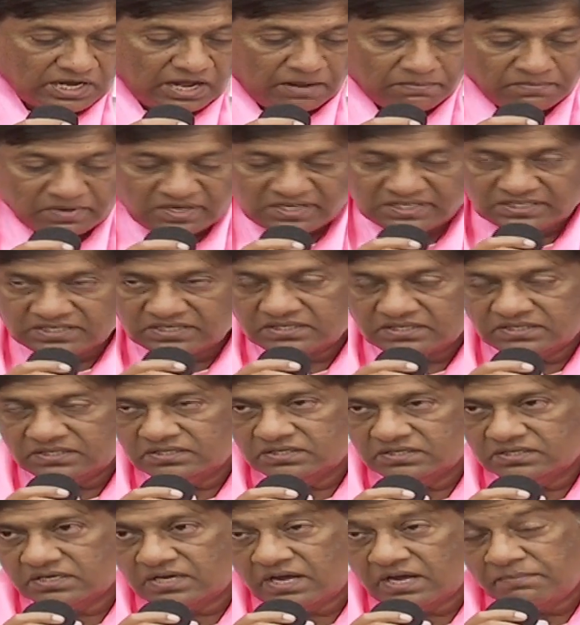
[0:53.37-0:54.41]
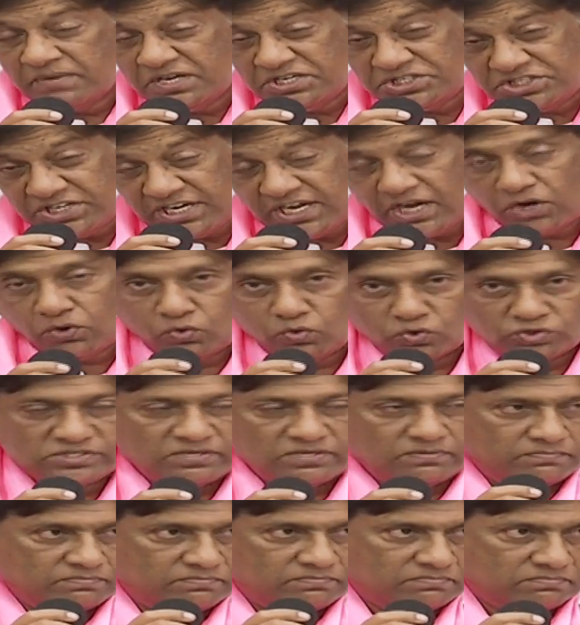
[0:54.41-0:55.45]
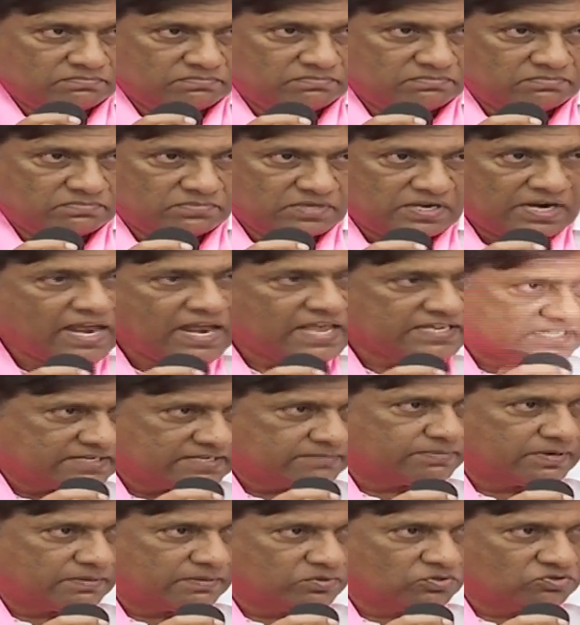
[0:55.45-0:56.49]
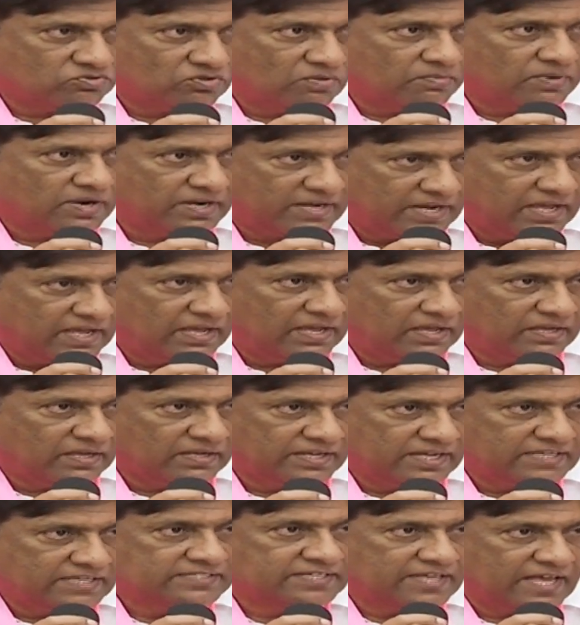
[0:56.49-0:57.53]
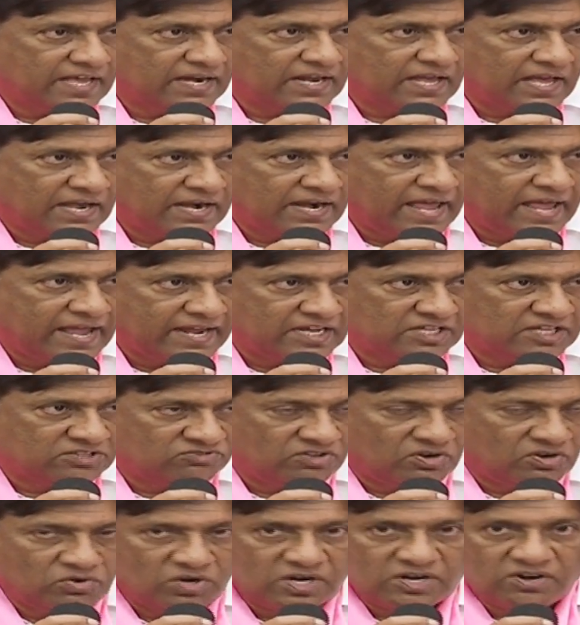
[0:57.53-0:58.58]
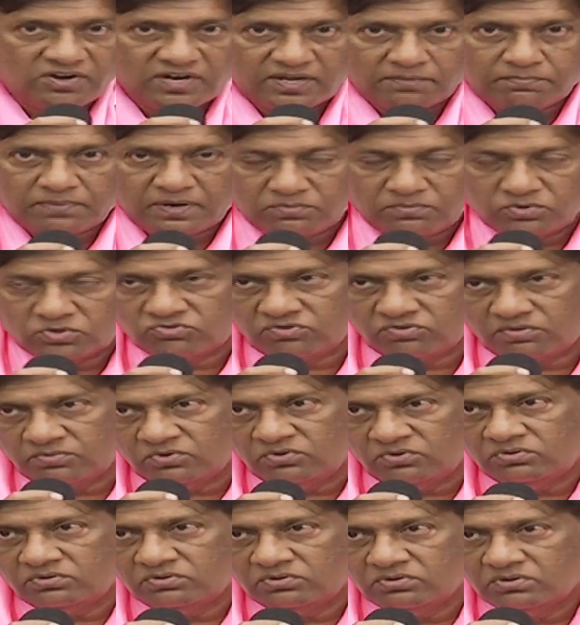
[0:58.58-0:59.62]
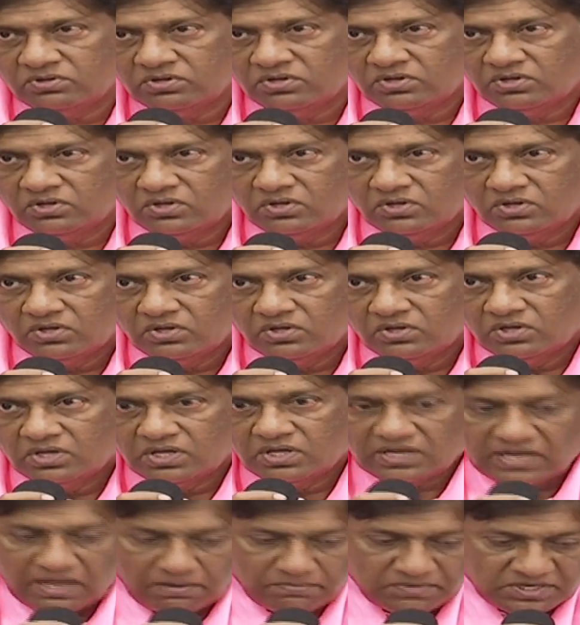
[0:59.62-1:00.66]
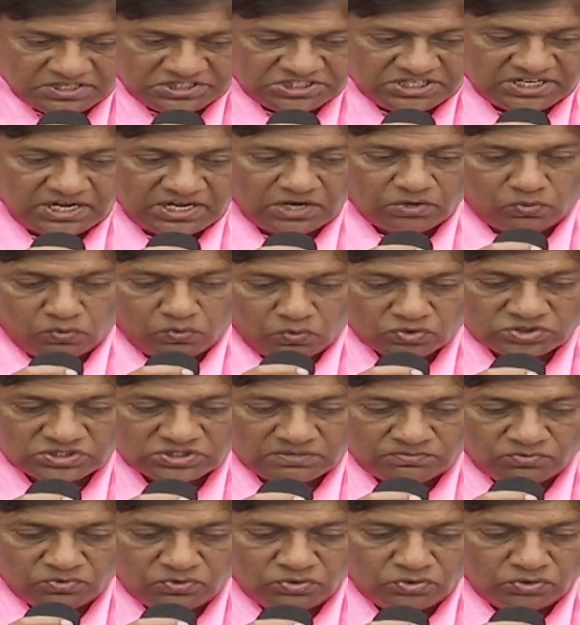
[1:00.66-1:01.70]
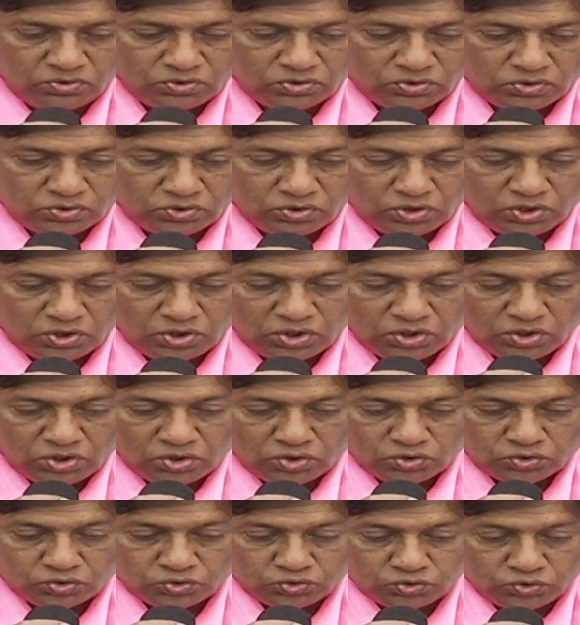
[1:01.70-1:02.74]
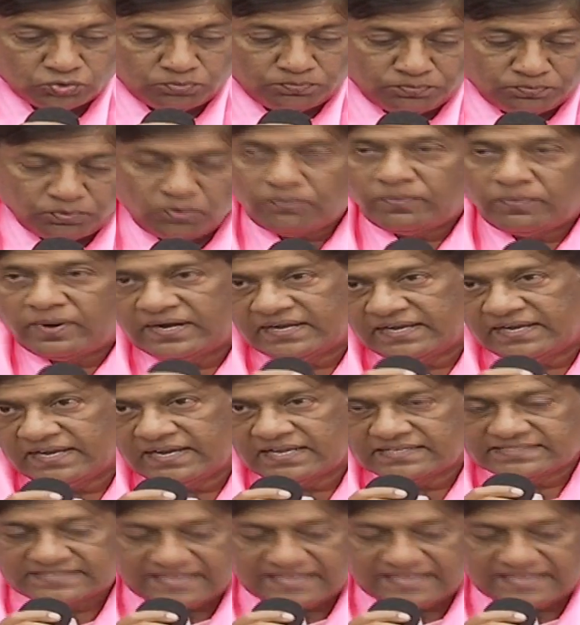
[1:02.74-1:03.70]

కమి కమిషన్ల కోసం రాష్ట్ర ప్రభుత్వం అంటే కేసీఆర్ గారి నాయకత్వం ఉన్నటువంటి ప్రభుత్వము కమిషన్ల కోసము తుప్పు పట్టిన